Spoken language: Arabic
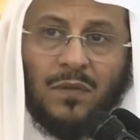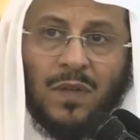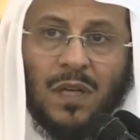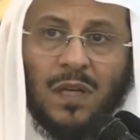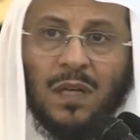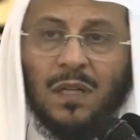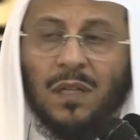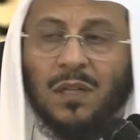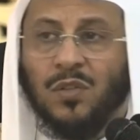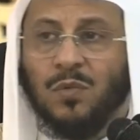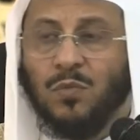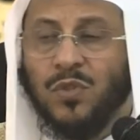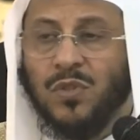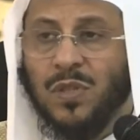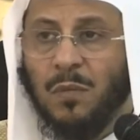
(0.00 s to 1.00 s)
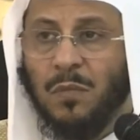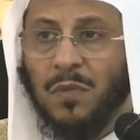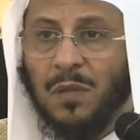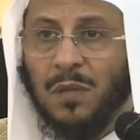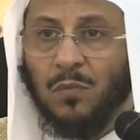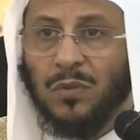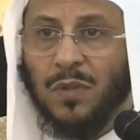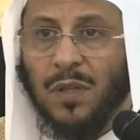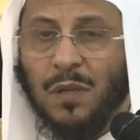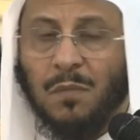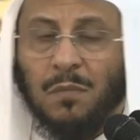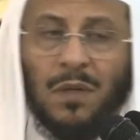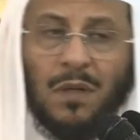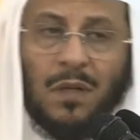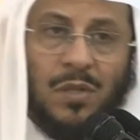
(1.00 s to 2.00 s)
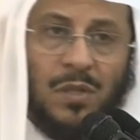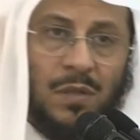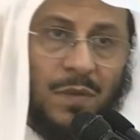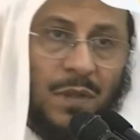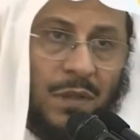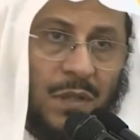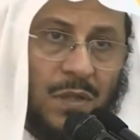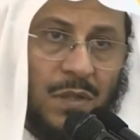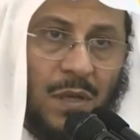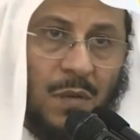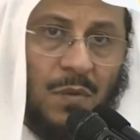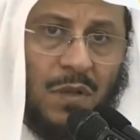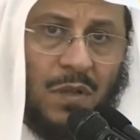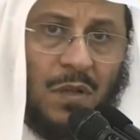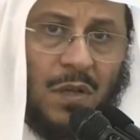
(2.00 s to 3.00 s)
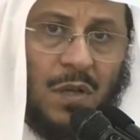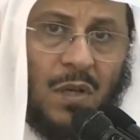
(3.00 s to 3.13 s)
فاسم السميع متضمن لصفة السمع